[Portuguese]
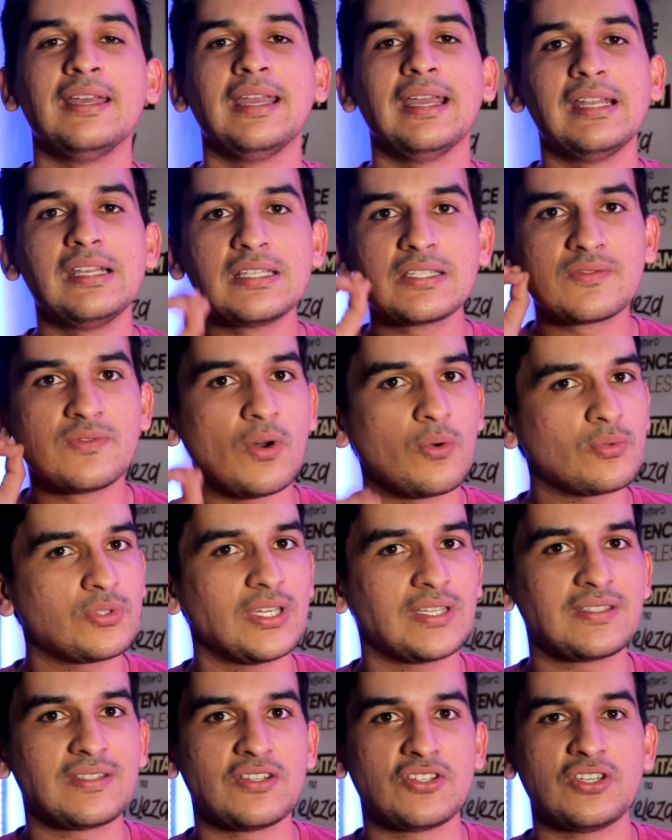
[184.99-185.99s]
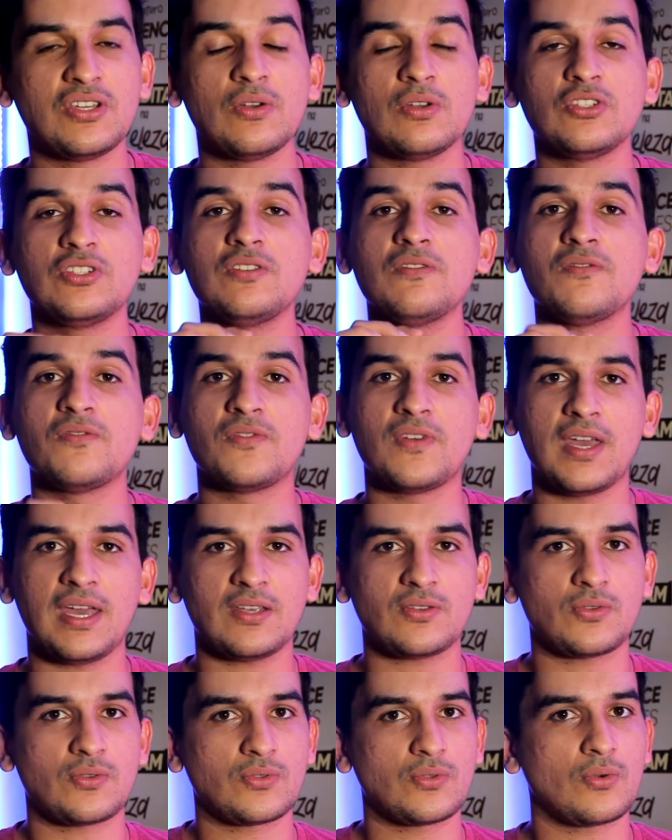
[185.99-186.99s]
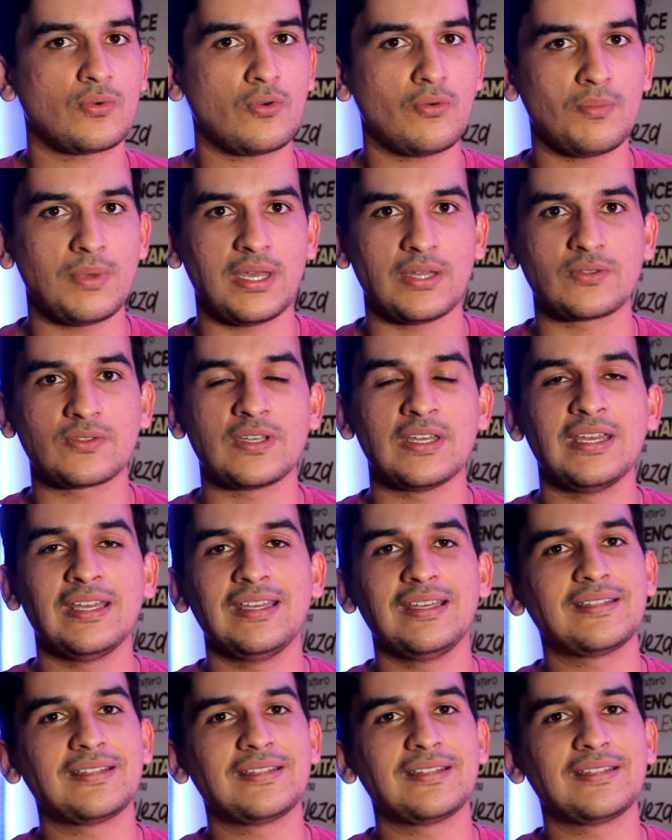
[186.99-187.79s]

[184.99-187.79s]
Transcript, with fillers: Eles vão te exigir diversos documentos.